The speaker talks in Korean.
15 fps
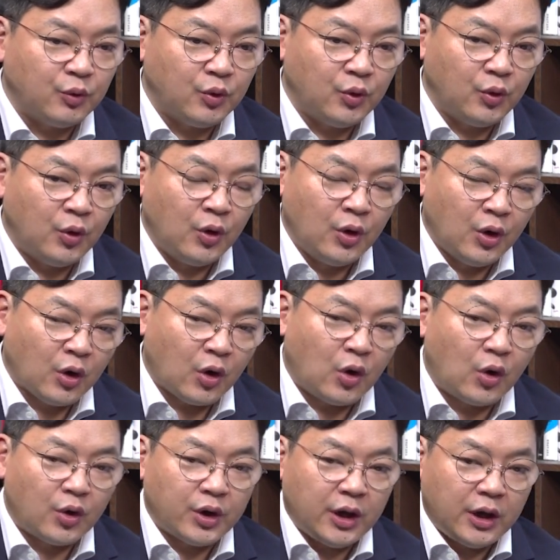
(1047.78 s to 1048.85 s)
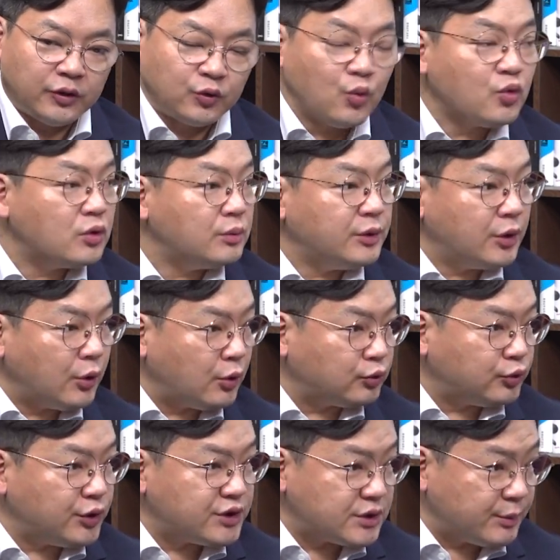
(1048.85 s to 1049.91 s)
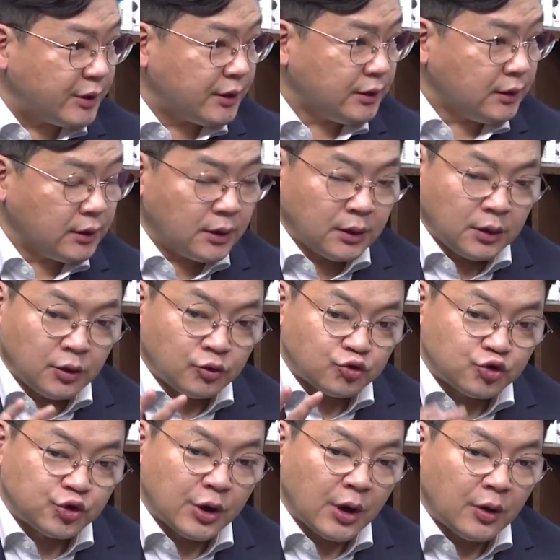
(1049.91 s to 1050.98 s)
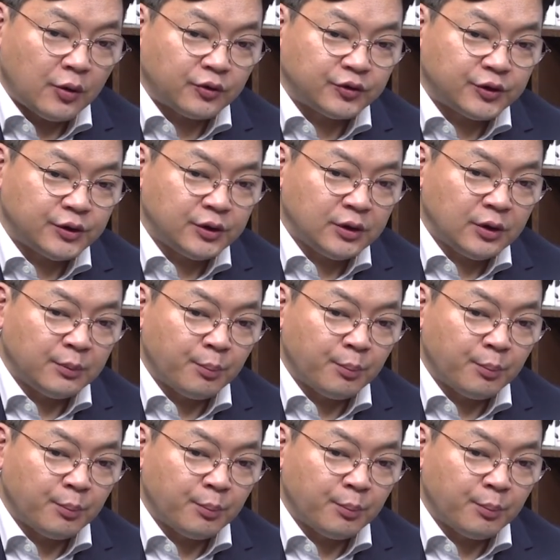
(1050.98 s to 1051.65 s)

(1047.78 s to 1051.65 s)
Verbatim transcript: 뭐 거래, 송금 이런 것도 맞습니다. 있지만 중요한 것은